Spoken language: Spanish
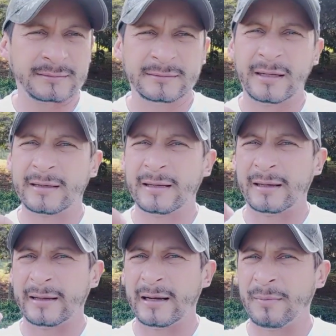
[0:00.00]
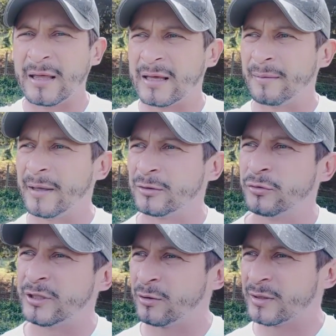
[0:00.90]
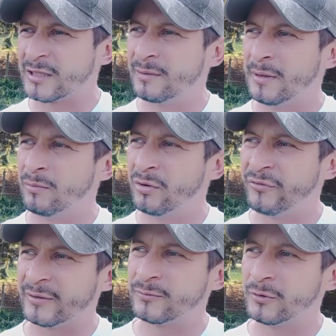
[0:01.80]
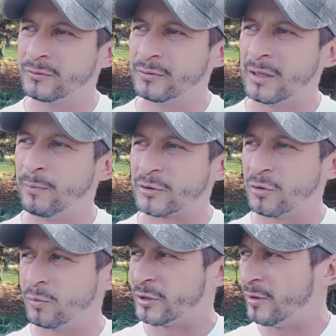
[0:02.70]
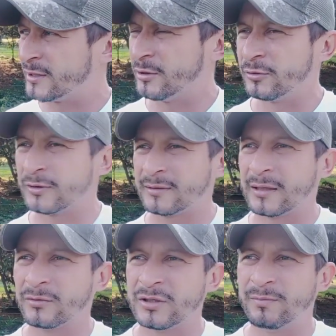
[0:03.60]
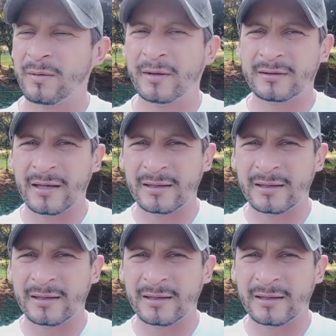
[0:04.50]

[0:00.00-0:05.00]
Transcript: de que el medicamento ya no hace el mismo efecto y pues como usted no la siguió tratando, simplemente